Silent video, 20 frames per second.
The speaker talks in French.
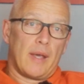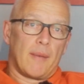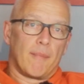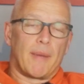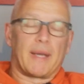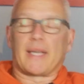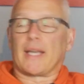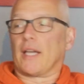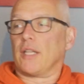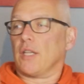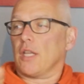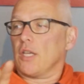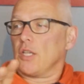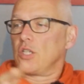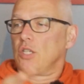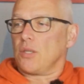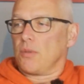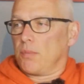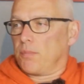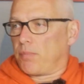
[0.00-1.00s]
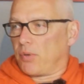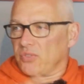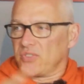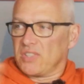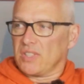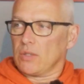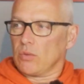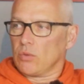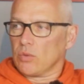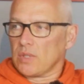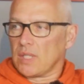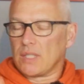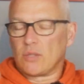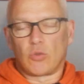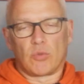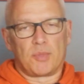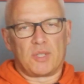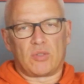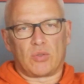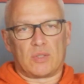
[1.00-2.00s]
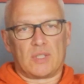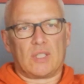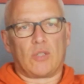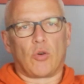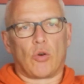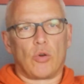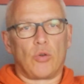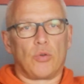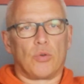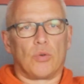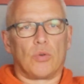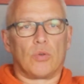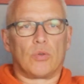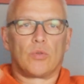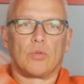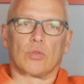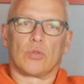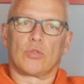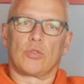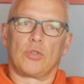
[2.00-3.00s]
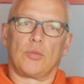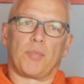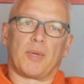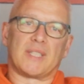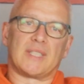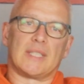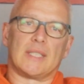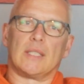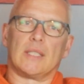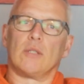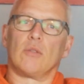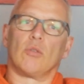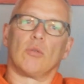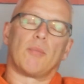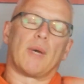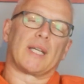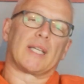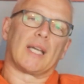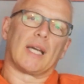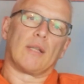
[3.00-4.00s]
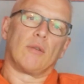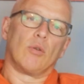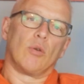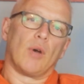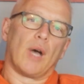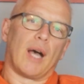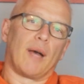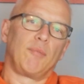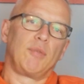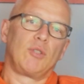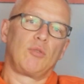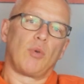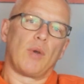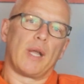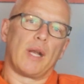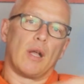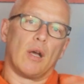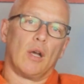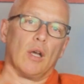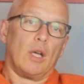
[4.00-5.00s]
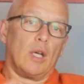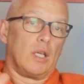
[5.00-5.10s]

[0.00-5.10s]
Ma canne, j'ai pensé qu'on allait tomber sur des gros lieux, donc je suis passé de ma canne habituelle,